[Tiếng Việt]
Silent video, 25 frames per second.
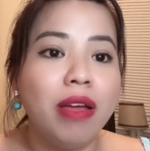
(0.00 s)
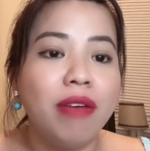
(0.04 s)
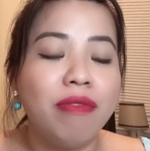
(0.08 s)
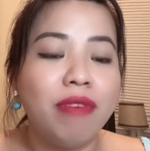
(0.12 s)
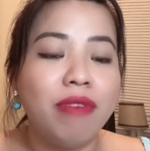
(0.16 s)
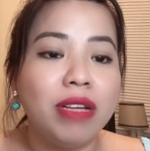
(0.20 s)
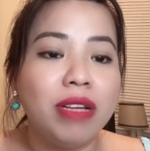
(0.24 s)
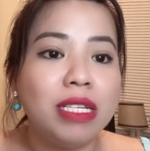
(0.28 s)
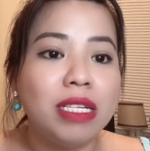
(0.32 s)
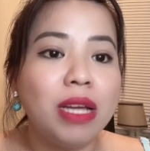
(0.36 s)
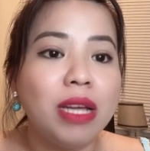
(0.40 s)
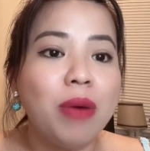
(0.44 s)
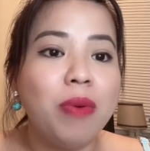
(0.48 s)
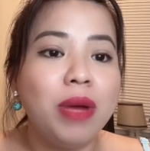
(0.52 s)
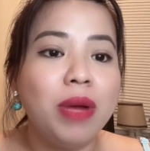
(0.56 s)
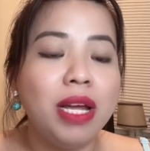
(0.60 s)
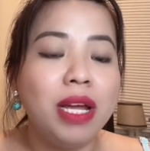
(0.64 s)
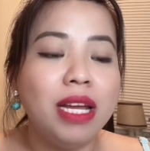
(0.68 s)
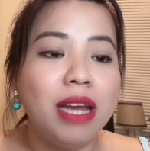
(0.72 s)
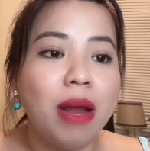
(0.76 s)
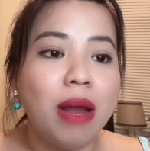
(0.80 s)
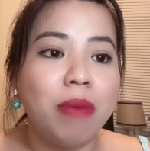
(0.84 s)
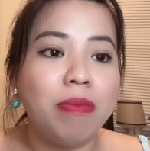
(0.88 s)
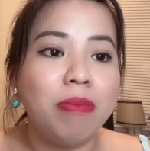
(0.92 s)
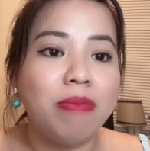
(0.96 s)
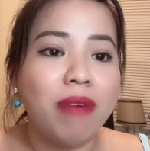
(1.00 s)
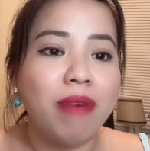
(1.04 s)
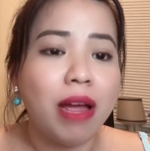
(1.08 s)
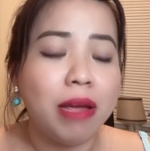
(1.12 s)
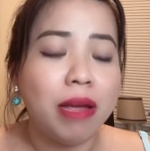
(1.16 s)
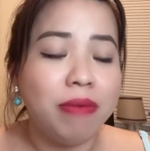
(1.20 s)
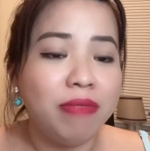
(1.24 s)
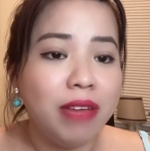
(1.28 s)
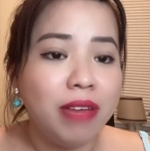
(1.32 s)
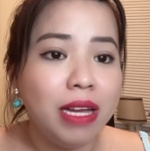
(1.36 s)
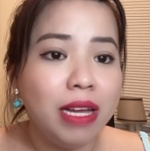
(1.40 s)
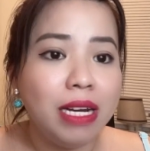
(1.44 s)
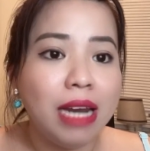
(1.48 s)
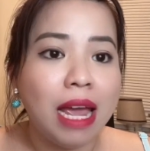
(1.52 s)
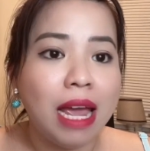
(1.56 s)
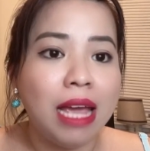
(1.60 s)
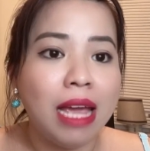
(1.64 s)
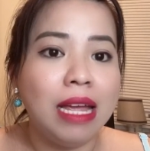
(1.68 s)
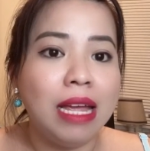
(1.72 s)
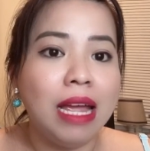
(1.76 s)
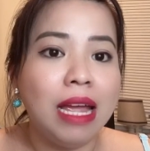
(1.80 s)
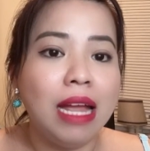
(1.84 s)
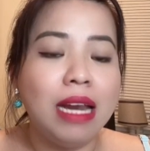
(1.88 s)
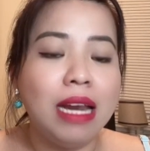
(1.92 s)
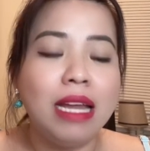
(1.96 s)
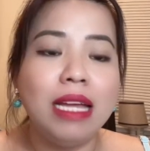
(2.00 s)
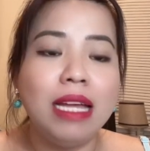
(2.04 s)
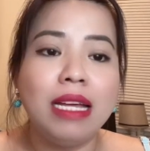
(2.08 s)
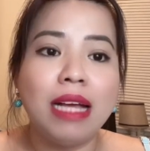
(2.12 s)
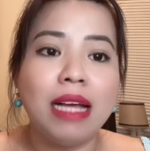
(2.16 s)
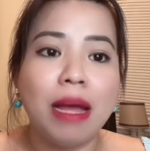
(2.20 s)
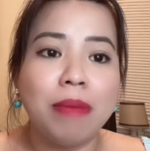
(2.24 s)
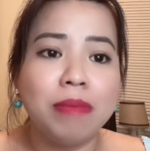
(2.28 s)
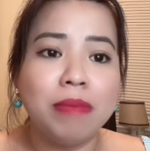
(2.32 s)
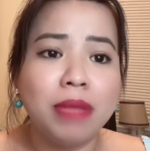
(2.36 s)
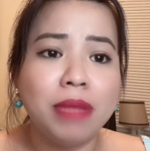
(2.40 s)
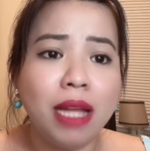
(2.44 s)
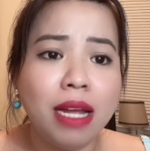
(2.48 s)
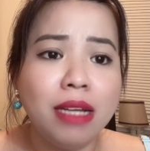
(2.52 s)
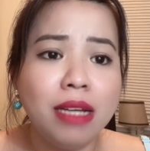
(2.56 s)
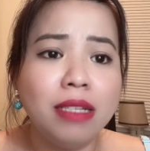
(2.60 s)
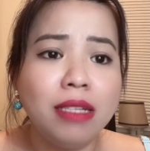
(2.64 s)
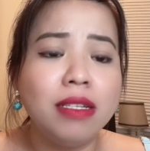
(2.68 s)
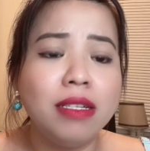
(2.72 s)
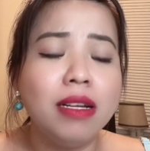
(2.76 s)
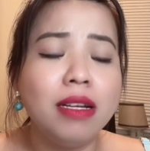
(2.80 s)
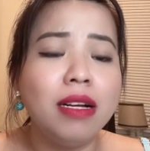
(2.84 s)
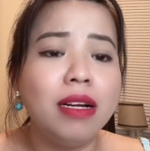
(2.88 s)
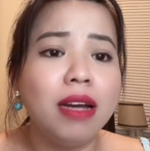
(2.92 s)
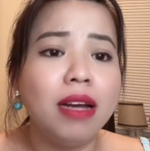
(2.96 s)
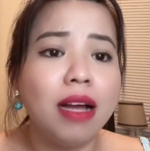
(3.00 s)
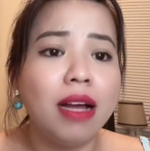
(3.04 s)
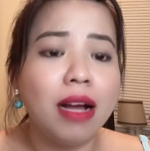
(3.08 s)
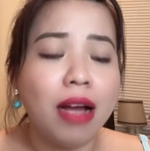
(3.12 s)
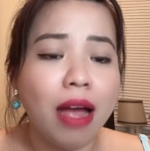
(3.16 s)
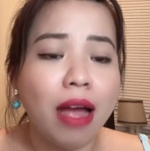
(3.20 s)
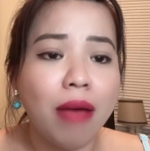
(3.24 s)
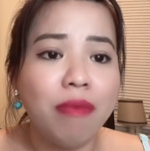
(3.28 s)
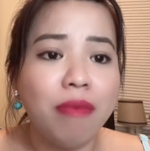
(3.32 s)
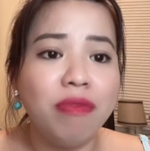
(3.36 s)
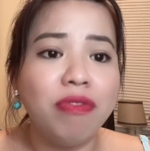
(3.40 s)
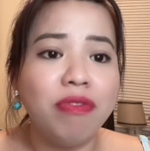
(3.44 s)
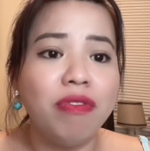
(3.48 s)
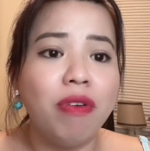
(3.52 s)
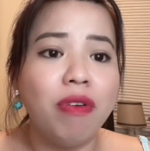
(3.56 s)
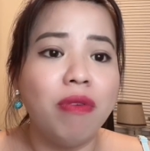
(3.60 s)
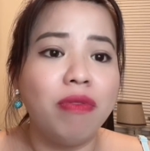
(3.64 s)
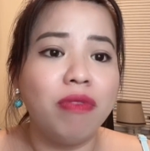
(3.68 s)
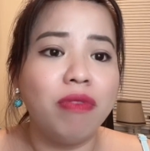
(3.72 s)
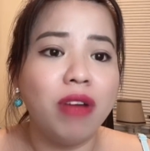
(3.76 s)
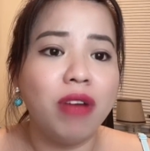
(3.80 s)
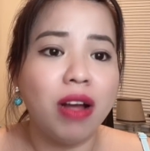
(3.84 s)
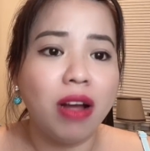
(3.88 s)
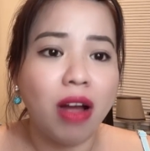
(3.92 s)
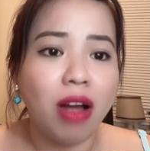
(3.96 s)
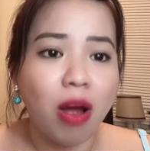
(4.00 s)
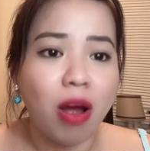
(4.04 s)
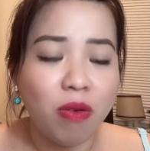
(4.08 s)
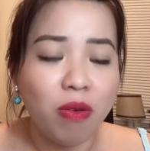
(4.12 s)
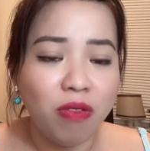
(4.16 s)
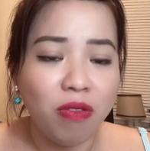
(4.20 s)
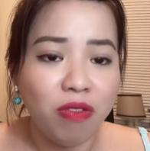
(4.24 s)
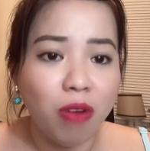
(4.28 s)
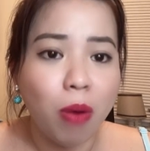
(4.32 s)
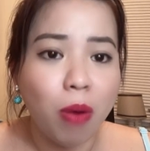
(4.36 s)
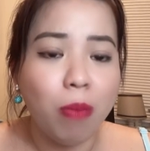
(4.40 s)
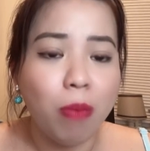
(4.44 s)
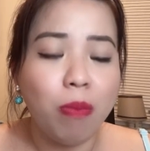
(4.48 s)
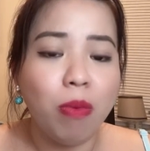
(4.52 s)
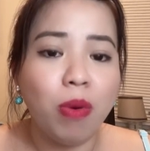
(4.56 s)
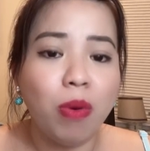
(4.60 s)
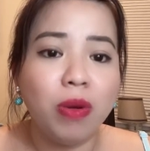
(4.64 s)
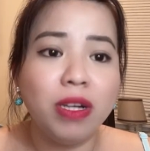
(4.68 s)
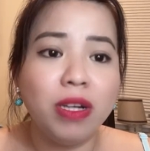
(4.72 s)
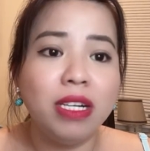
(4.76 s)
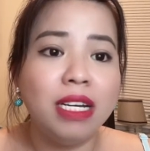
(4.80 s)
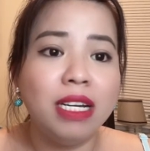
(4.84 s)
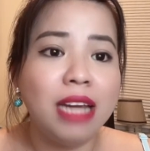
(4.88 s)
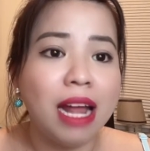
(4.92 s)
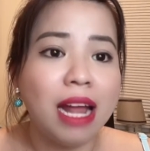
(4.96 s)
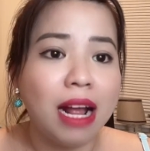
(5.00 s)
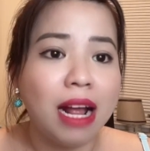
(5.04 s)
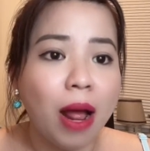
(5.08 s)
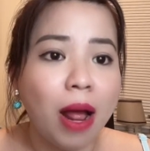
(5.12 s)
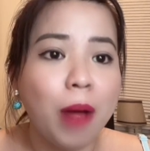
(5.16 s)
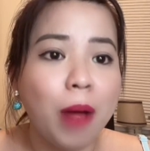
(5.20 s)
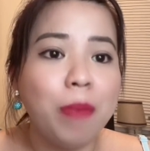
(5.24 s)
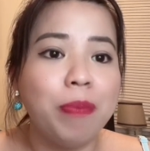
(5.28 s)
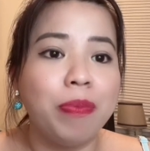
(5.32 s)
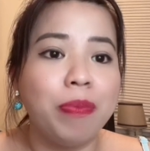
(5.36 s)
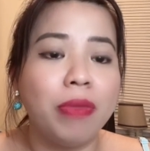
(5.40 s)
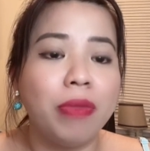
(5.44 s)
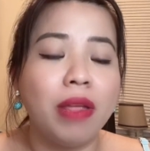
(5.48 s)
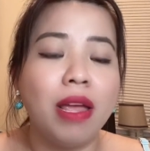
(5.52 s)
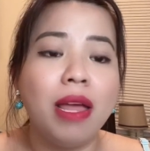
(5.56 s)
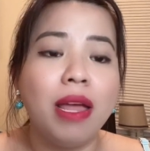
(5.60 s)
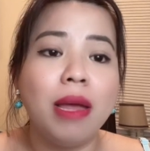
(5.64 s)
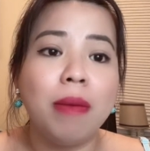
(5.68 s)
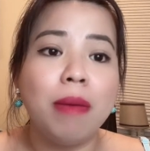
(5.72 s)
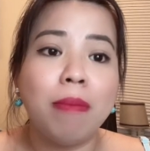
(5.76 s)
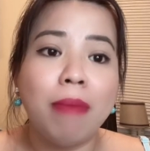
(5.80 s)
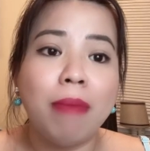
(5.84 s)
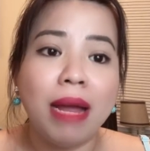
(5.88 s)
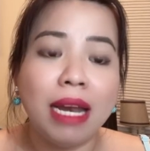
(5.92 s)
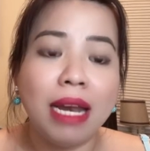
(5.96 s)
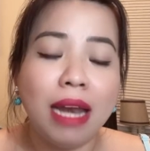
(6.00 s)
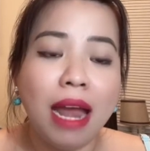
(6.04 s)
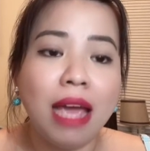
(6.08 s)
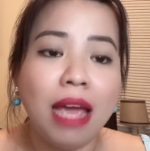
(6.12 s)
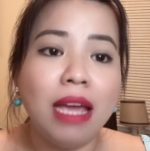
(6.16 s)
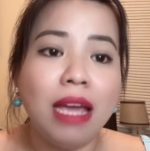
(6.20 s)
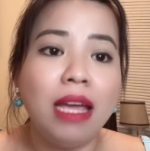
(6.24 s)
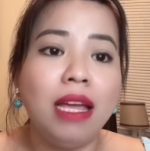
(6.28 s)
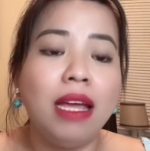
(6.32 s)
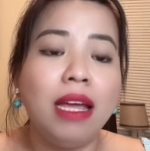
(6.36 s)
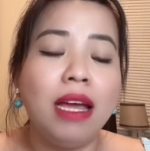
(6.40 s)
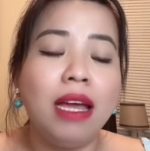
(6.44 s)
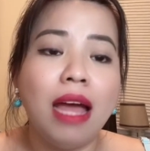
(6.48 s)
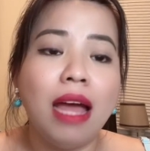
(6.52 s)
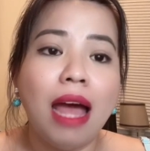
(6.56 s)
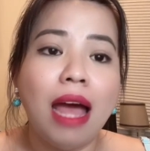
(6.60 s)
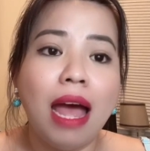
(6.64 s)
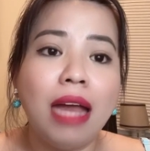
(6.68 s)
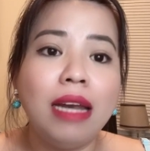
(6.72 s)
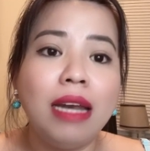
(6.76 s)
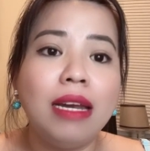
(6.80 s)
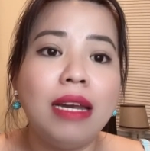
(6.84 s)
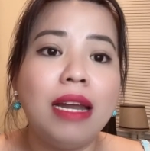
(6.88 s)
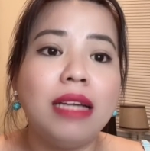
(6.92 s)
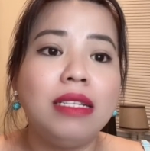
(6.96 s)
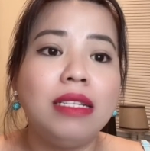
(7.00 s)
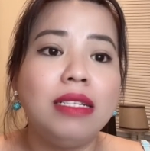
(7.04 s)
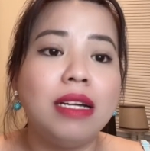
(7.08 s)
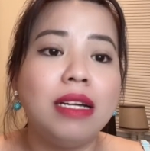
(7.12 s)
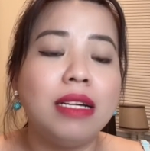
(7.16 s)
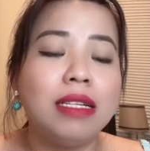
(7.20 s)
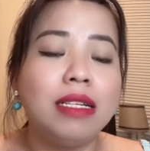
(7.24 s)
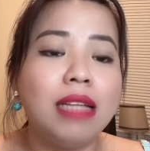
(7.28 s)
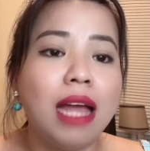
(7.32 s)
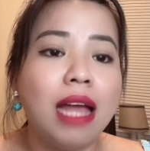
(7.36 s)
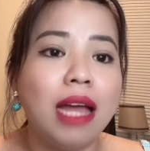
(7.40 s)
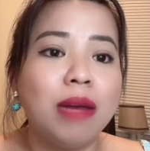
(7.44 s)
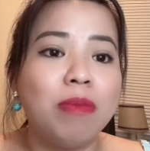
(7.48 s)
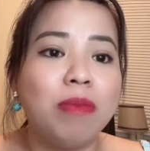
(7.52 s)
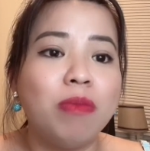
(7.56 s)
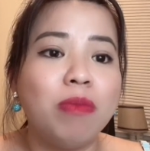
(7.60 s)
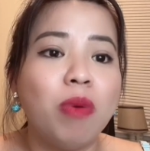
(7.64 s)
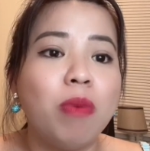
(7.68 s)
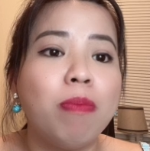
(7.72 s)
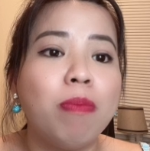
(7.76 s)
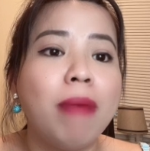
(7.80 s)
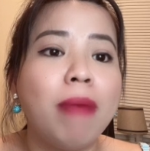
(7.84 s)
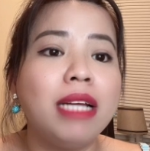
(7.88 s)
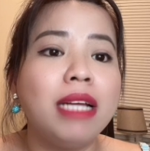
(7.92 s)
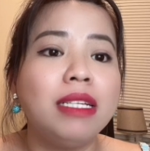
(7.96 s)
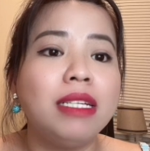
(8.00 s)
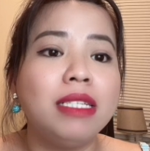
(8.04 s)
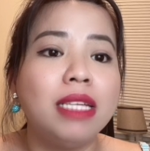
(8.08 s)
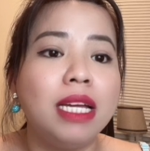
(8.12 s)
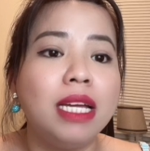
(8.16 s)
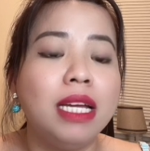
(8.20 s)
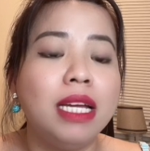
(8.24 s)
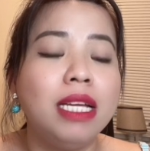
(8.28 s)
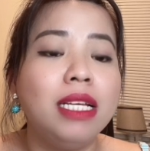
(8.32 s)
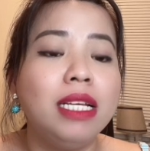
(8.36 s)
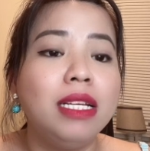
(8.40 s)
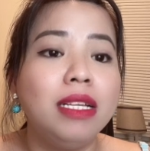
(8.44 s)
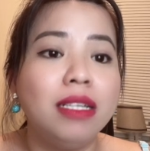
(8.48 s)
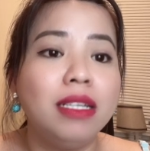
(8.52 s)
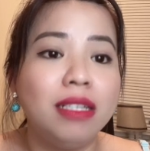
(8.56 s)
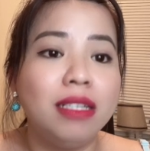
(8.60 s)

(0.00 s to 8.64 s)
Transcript: và sau khi đọc bài viết này Haley cảm thấy rất là khâm phục và khẩu phục một người đàn ông mà nay anh đã trở thành một bác sĩ